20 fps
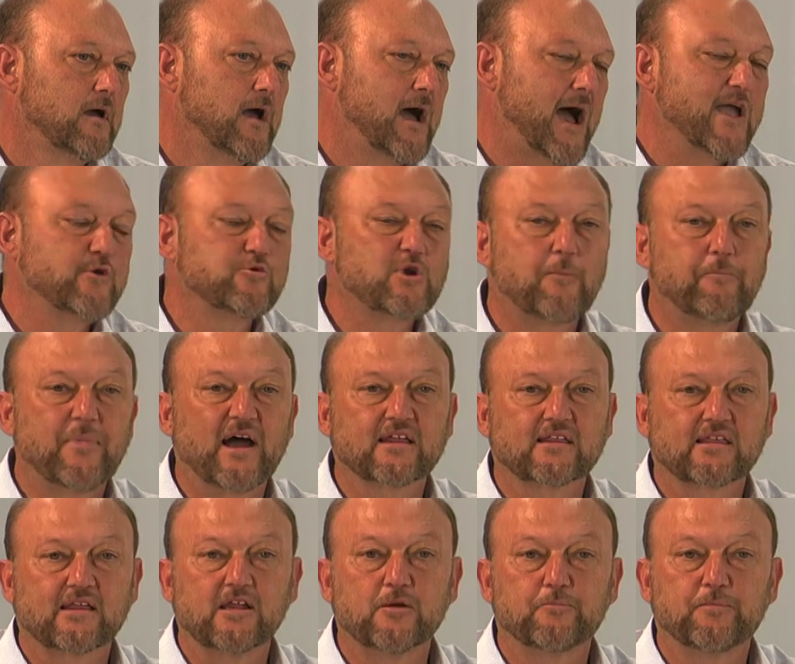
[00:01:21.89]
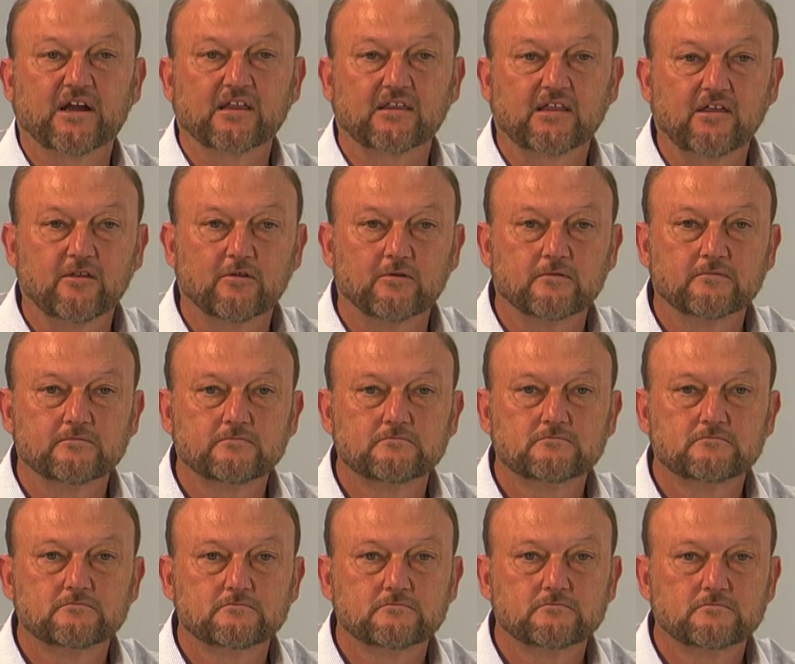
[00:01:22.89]
hay una parte del partido
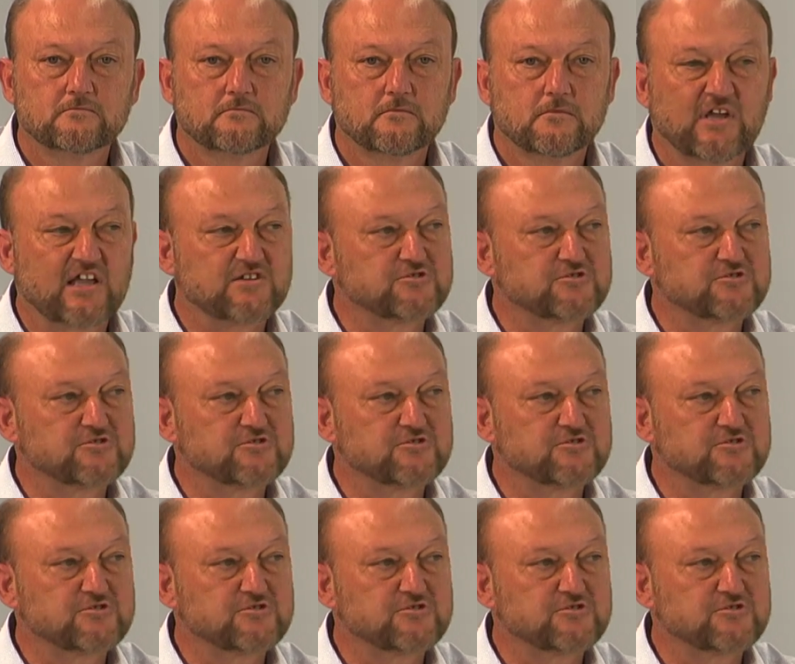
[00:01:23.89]
que